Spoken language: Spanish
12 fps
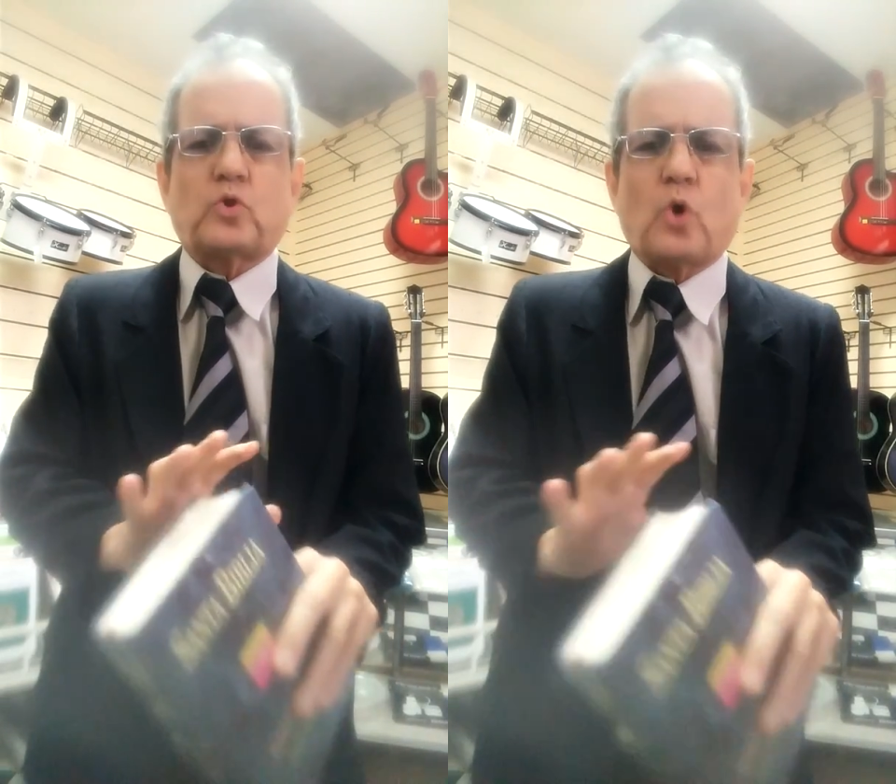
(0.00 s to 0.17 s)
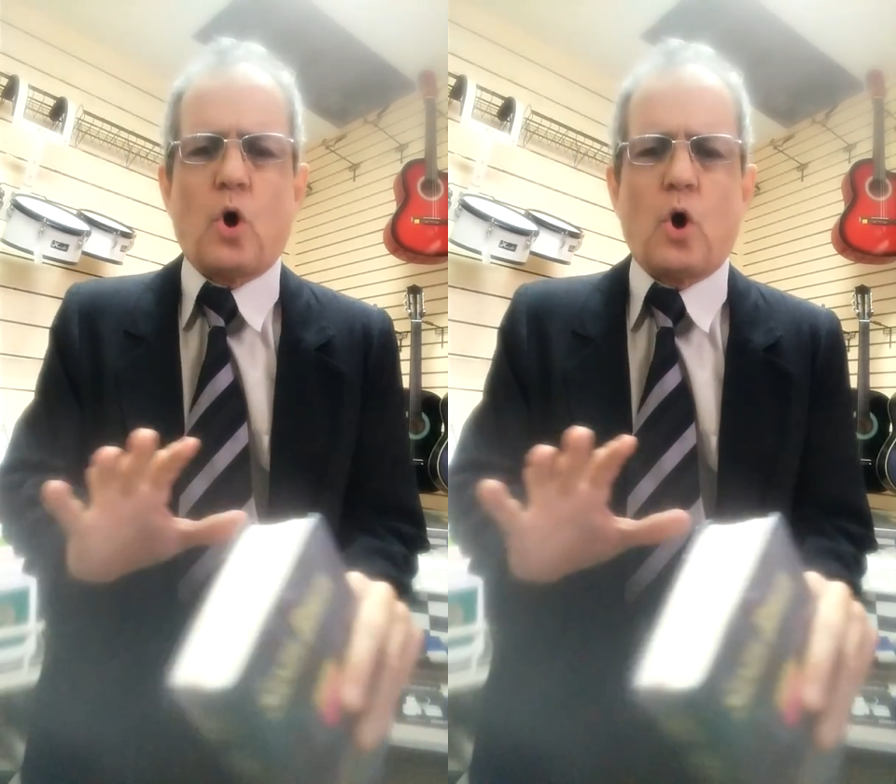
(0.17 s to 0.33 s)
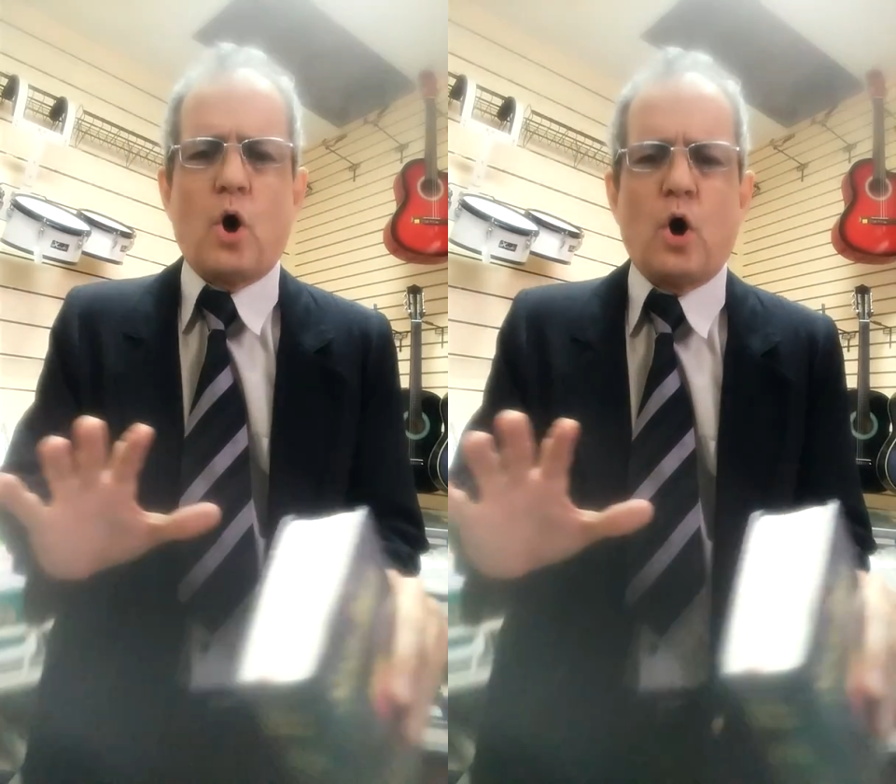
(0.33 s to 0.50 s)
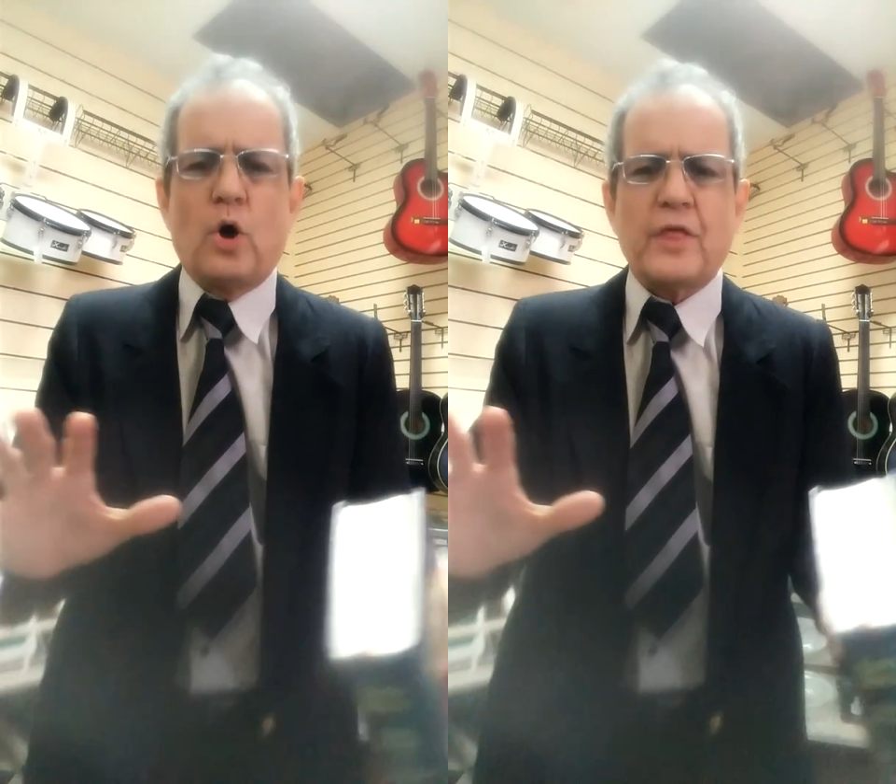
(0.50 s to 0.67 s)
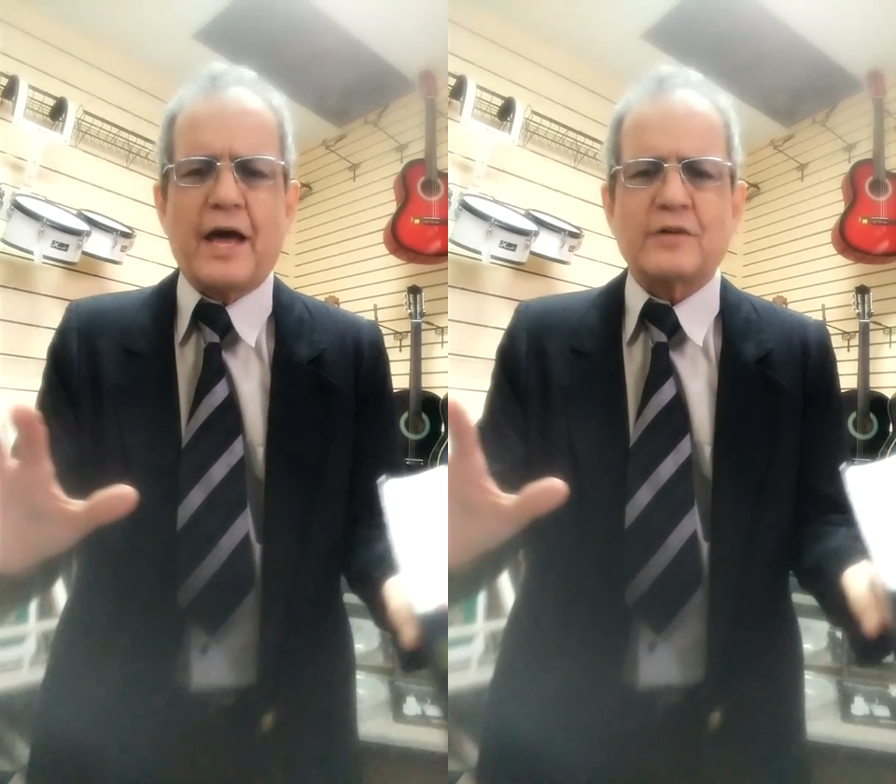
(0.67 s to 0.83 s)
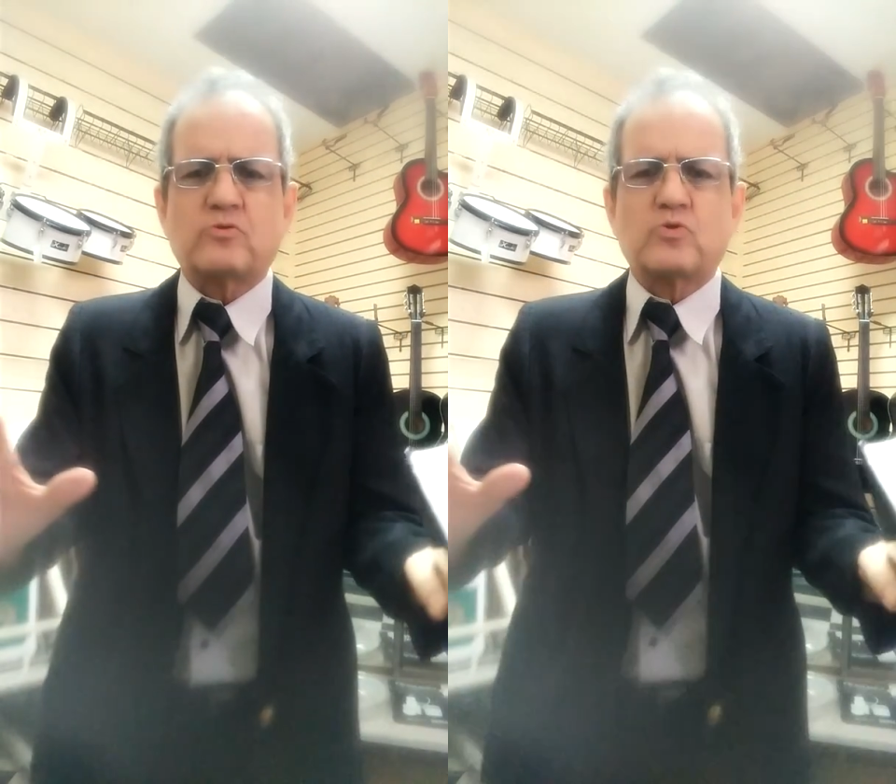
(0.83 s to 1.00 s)

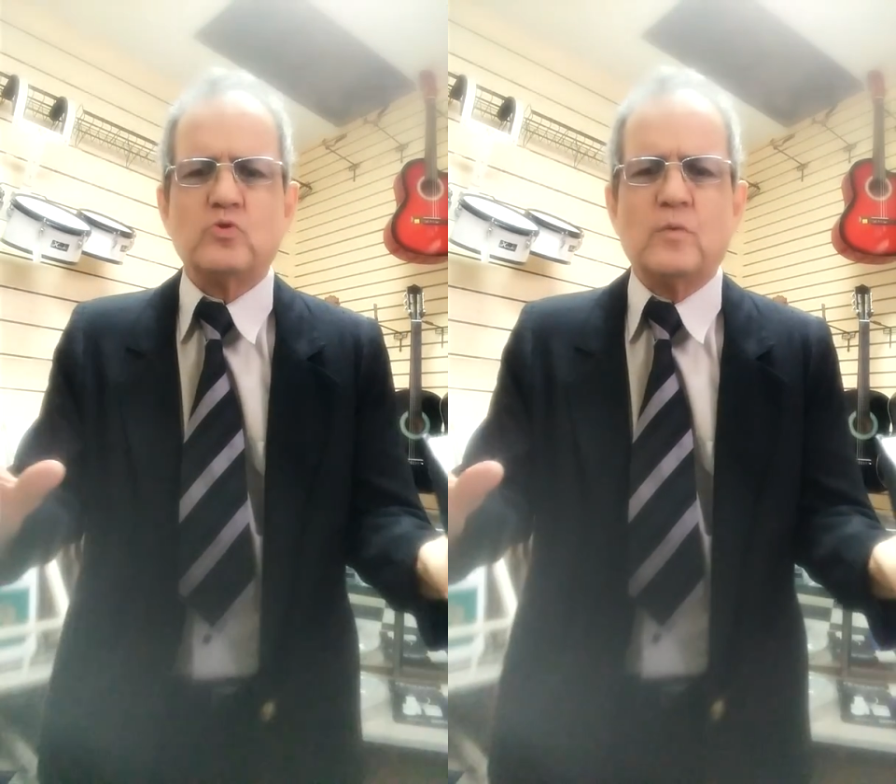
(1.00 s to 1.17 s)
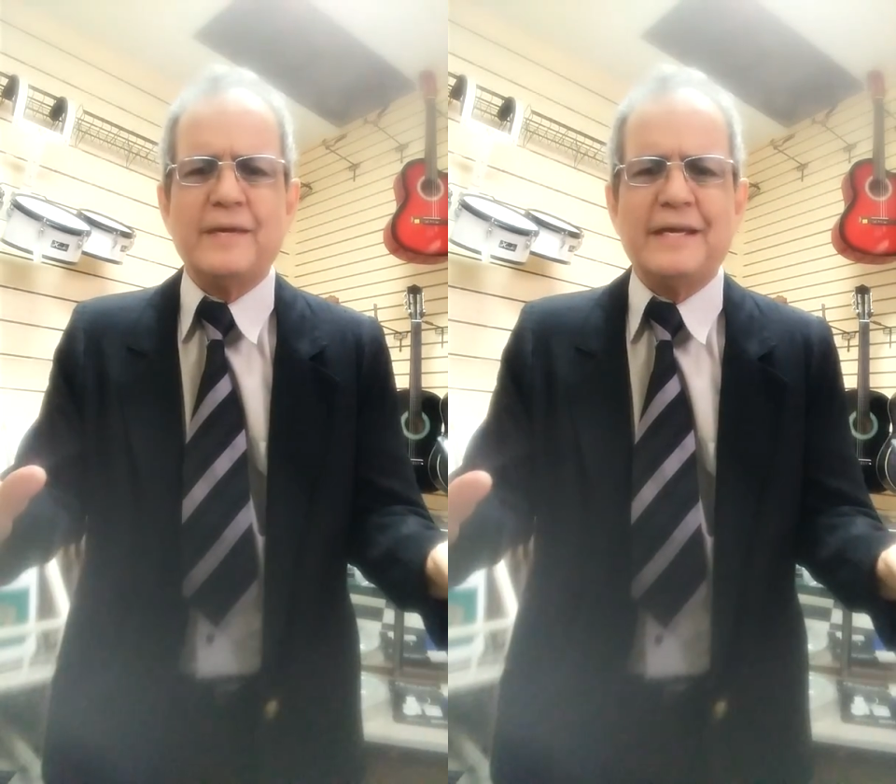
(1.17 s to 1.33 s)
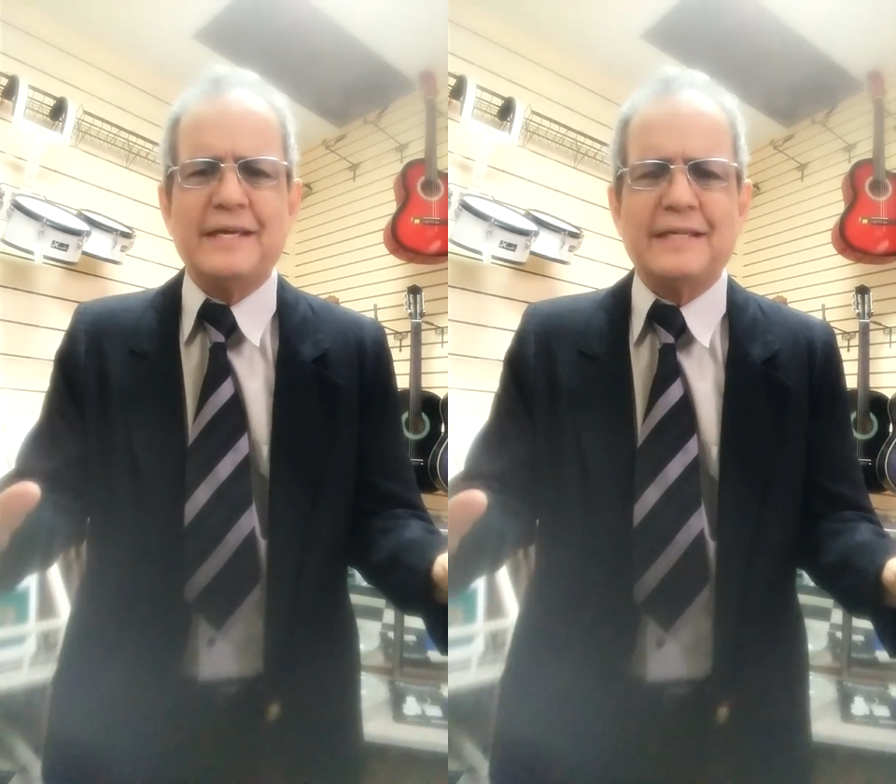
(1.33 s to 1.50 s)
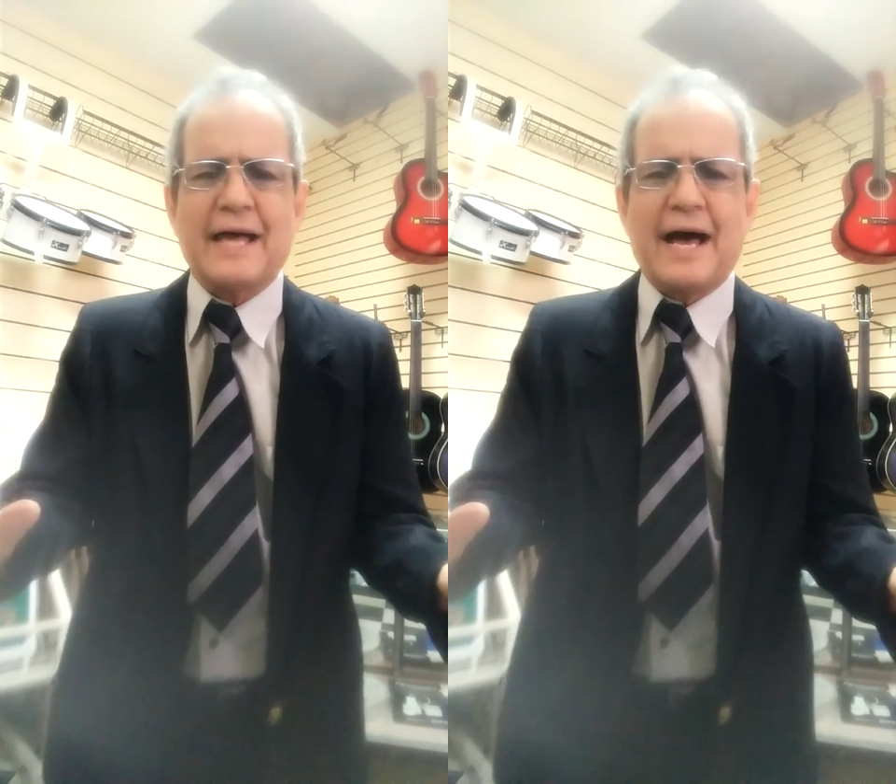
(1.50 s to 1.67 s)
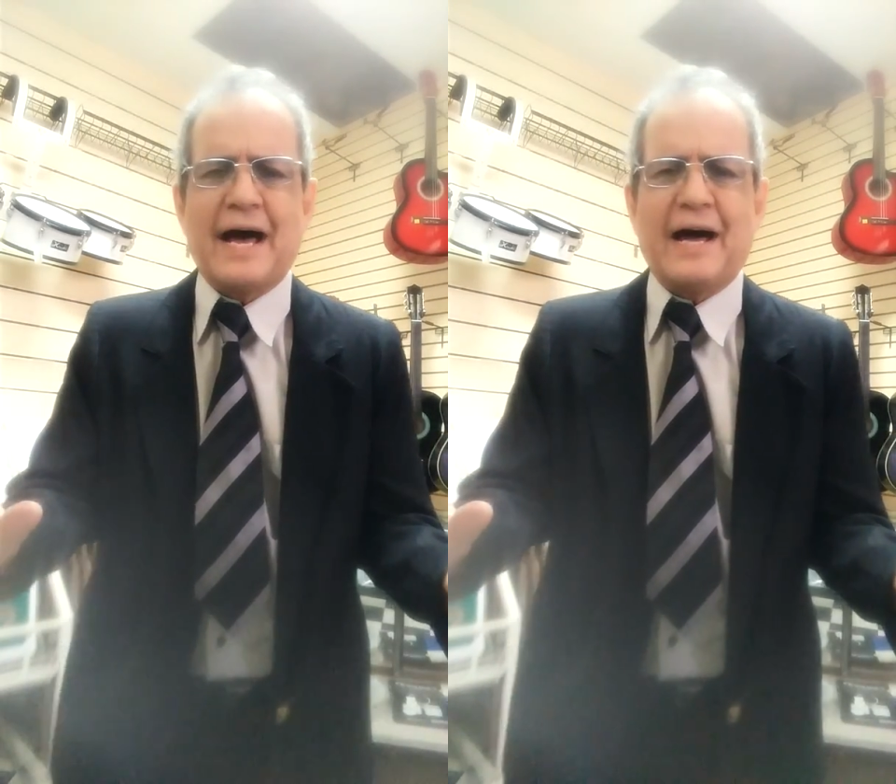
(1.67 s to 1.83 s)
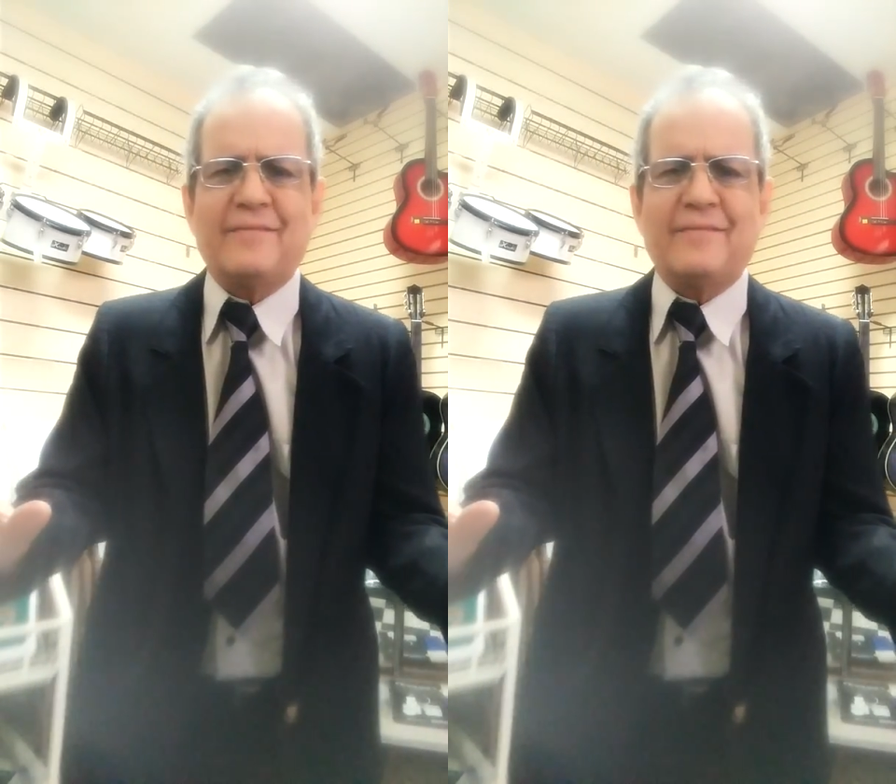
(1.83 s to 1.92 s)
Toda su vida